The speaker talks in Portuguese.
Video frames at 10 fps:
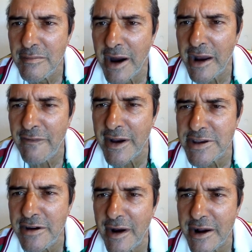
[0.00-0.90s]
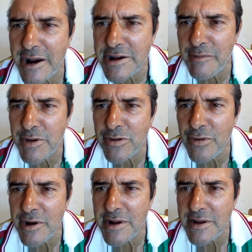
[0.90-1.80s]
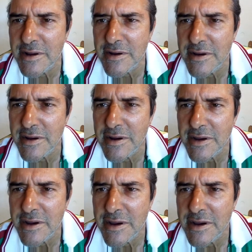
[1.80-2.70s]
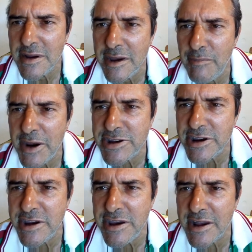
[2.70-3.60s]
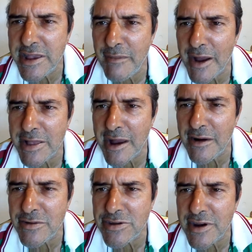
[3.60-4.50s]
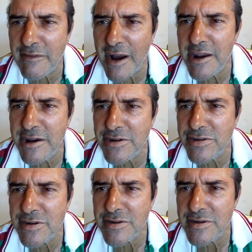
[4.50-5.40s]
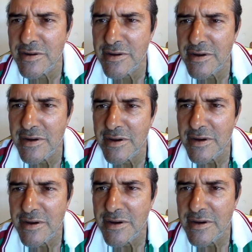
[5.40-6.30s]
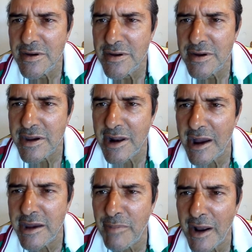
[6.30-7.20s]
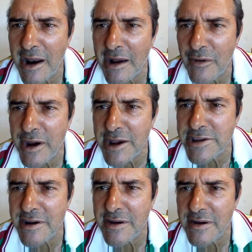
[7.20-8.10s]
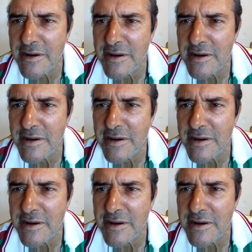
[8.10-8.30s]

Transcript: para fazer uma grande captura e perseguir até matar os cavaleiros que lá ia para lá com essa